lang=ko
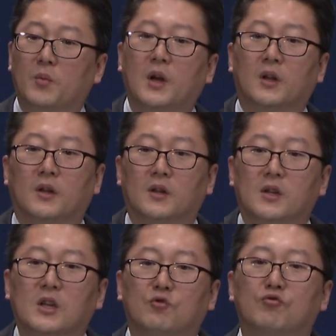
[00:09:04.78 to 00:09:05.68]
보면
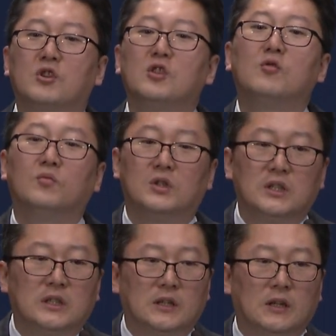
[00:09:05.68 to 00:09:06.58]
이
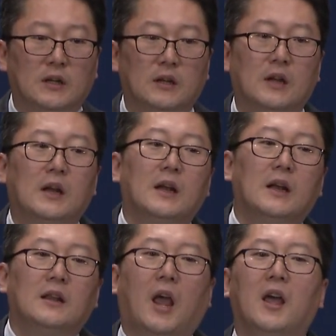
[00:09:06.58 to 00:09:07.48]
주기도문은
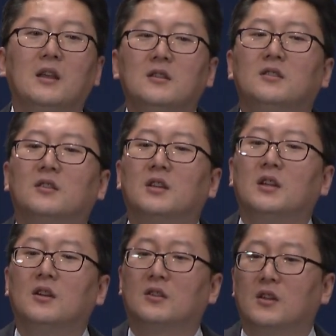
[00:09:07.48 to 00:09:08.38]

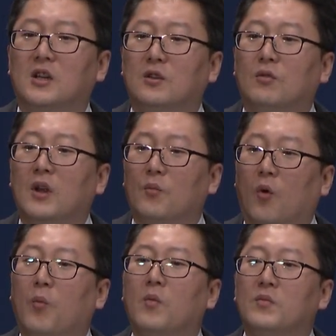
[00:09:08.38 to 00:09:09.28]
개인적인 어떤 기도의
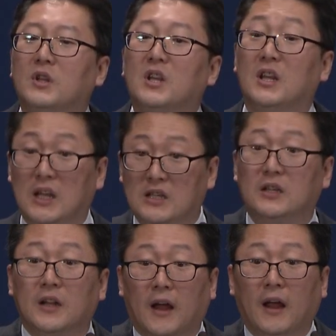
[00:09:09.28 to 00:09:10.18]
모범이기
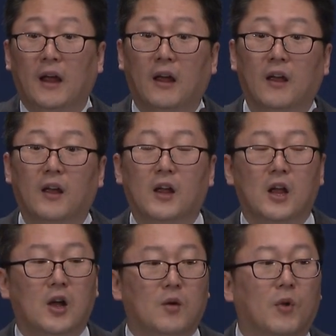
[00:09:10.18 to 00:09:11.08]
이전에
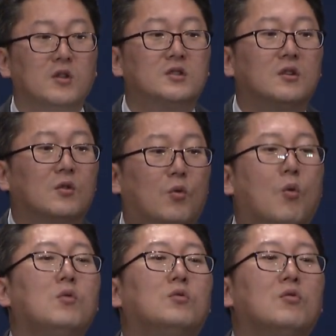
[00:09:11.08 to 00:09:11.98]
먼저
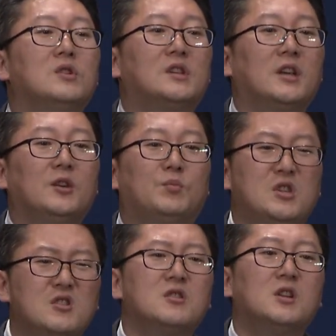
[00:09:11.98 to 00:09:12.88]
공동체의
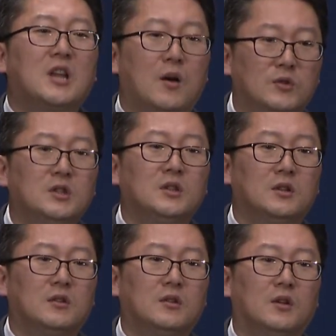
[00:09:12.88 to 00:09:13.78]
비전을 담은
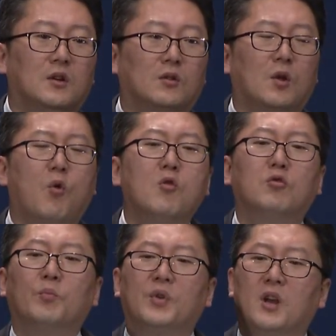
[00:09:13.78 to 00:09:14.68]
어떤
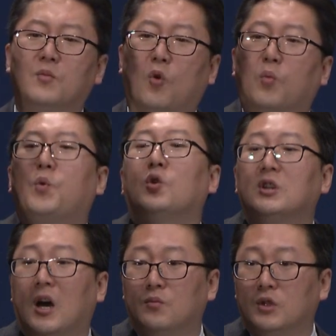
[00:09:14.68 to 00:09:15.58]
공동체의
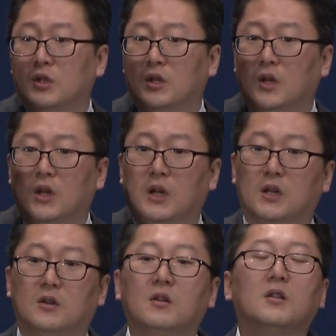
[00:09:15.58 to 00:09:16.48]
목표를 담은
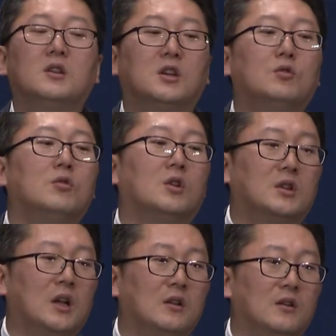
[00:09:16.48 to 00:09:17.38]
그런
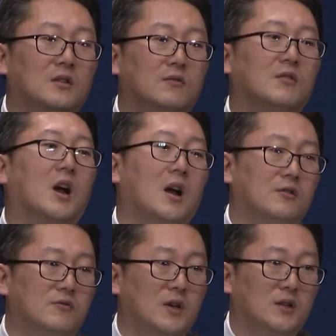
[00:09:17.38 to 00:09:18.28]
기도였다는 것을 우리가 알
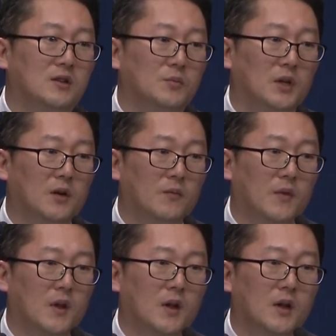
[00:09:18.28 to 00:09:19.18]
수가 있습니다.
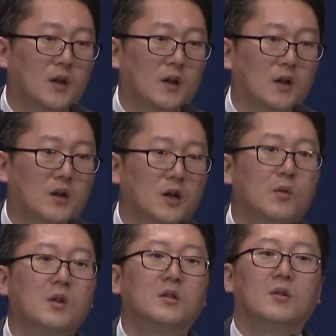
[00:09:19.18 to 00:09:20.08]

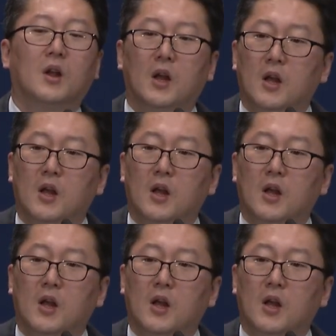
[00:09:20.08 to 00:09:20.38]
그러면